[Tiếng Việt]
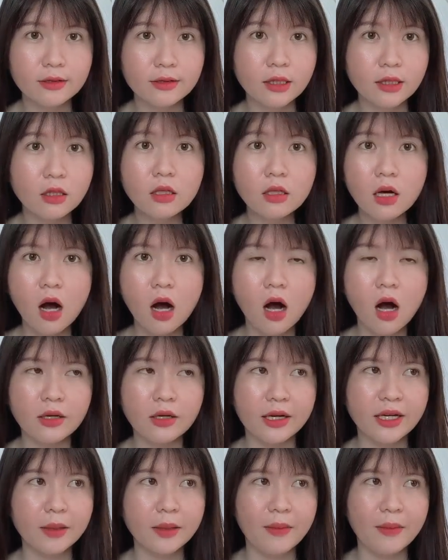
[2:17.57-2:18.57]
sẽ cứng hơn
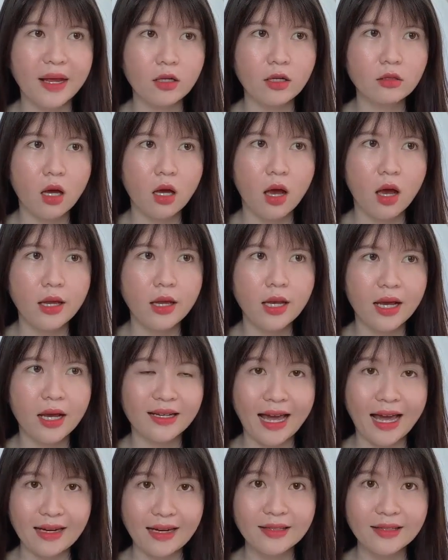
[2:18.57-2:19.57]
để các bạn có thể là
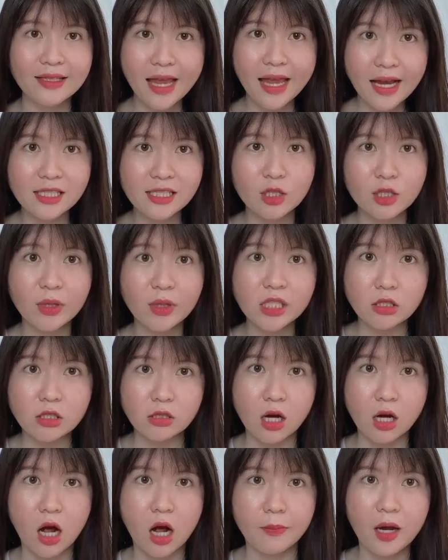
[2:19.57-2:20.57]
cảnh giác trong cái
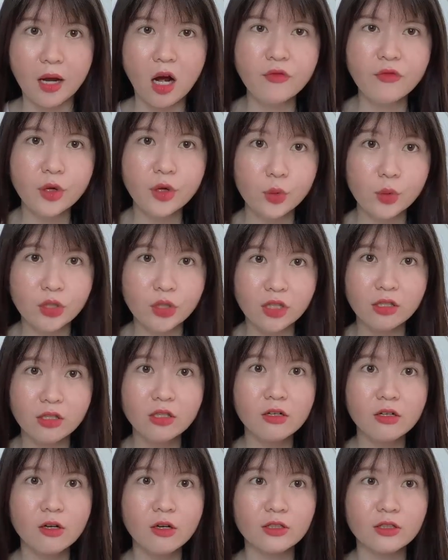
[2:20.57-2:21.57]
trường hợp đó ví dụ
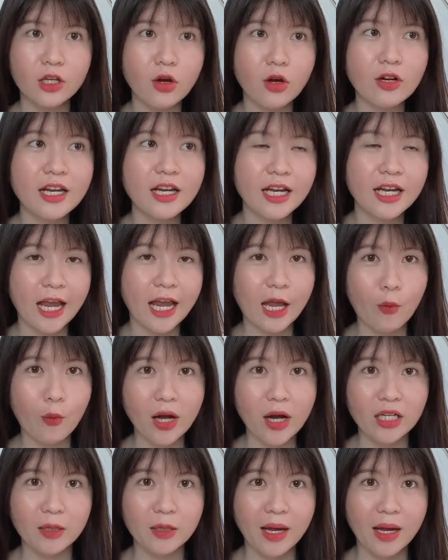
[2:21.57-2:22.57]
như con chó nó đi ngang
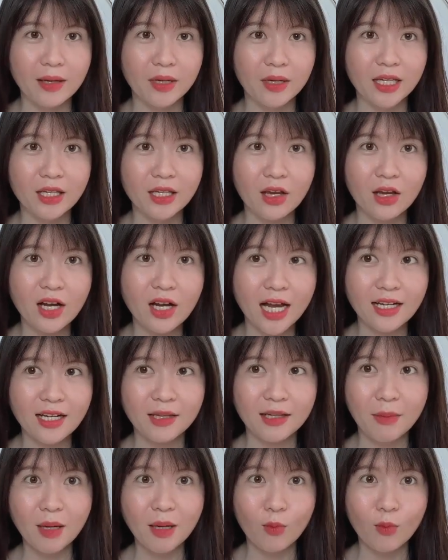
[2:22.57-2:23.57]
qua thì bạn bị chó cắn
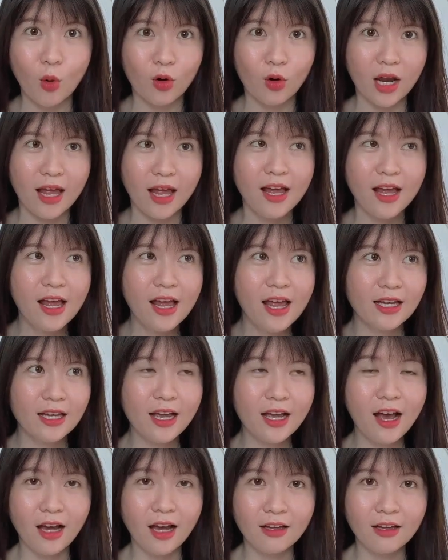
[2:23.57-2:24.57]
thì bắt buộc là
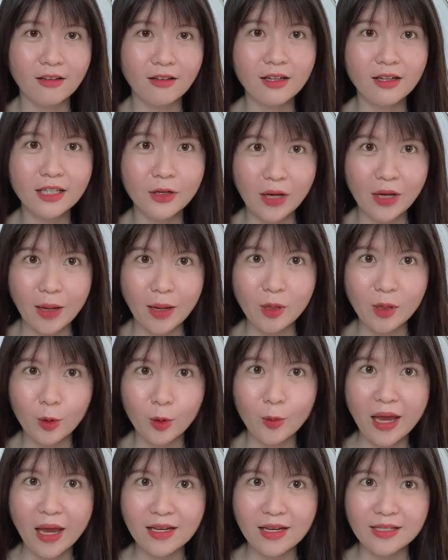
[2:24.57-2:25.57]
cái hệ thần kinh giao cảm là
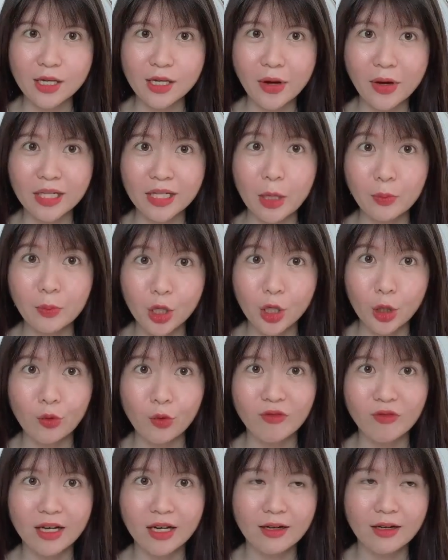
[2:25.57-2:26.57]
của bạn là sẽ
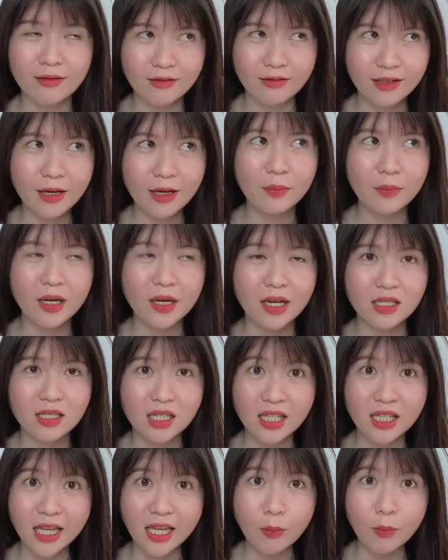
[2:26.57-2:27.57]
nhiều và đặc biệt là
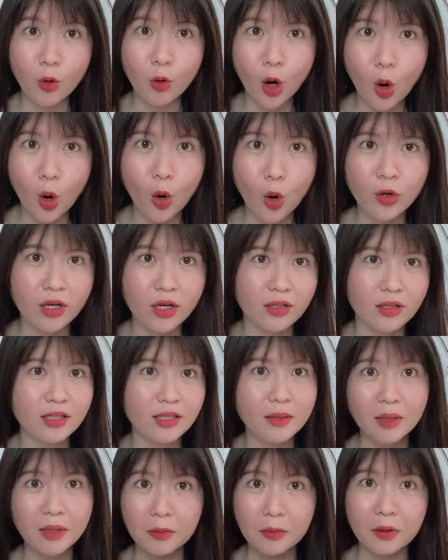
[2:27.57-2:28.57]
sẽ chảy mồ hôi nè
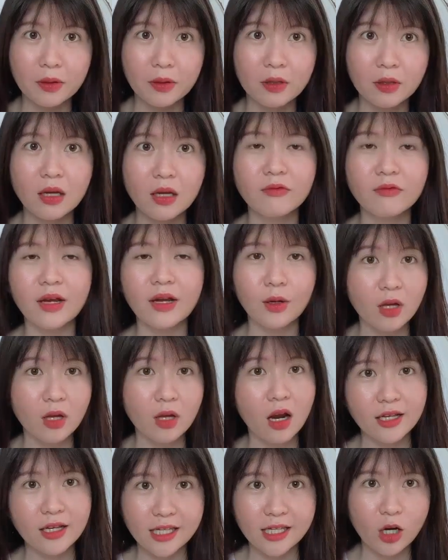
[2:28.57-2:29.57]
tim đập ừ. thịt và đồng
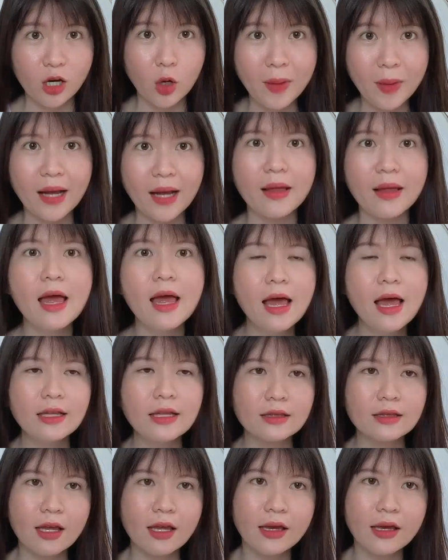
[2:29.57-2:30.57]
thời là sẽ đỏ mặt
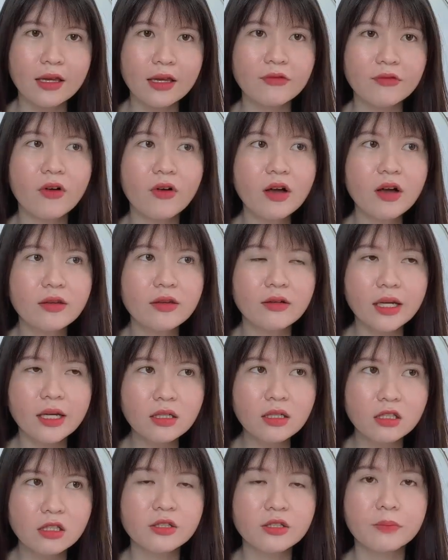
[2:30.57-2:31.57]
thì với những
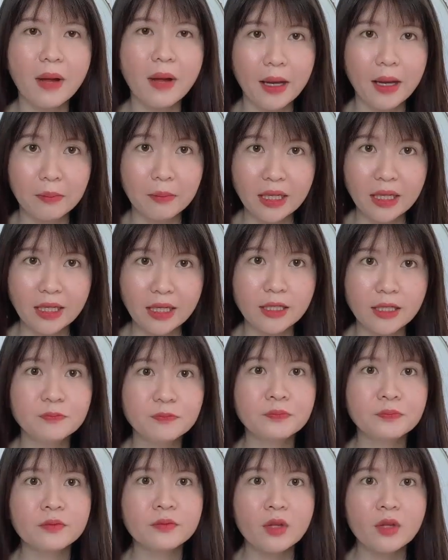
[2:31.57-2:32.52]
cái người mà bị